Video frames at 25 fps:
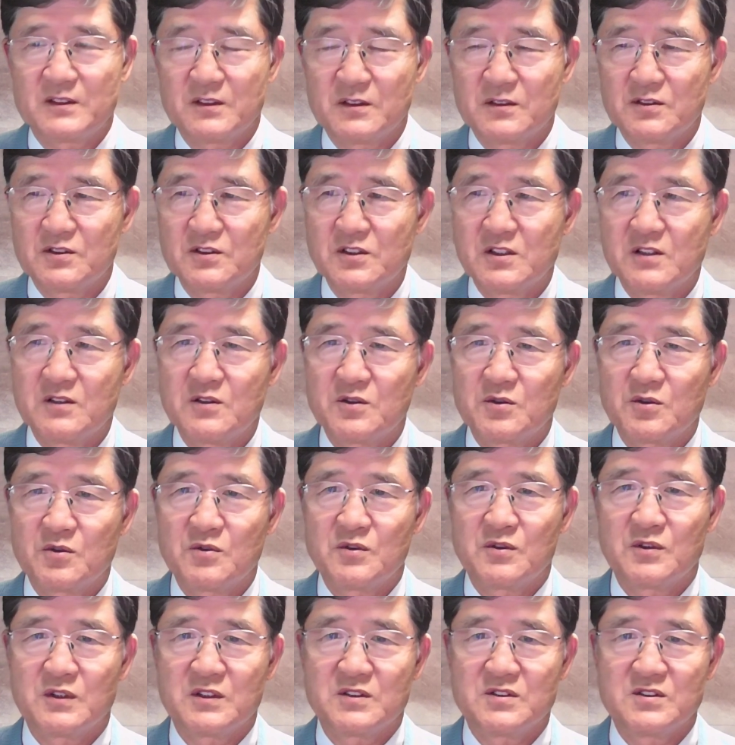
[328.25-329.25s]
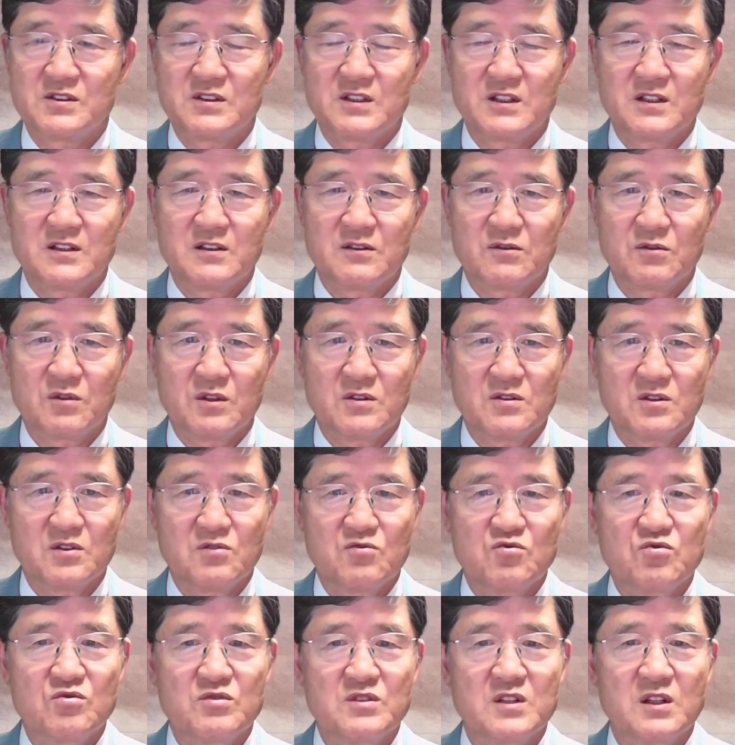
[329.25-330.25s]
실크로드가 지나는 굉장히
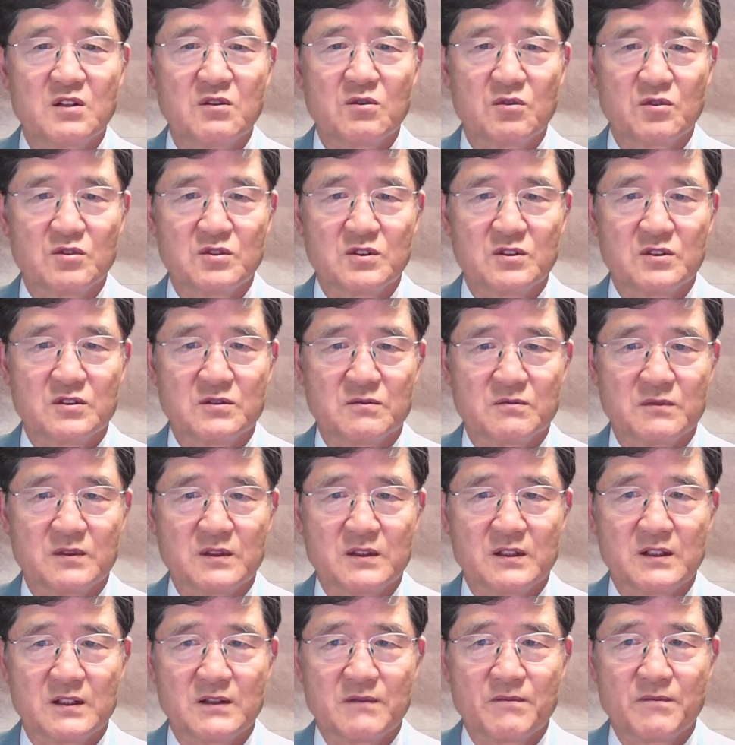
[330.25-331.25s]
중요한 도시였습니다.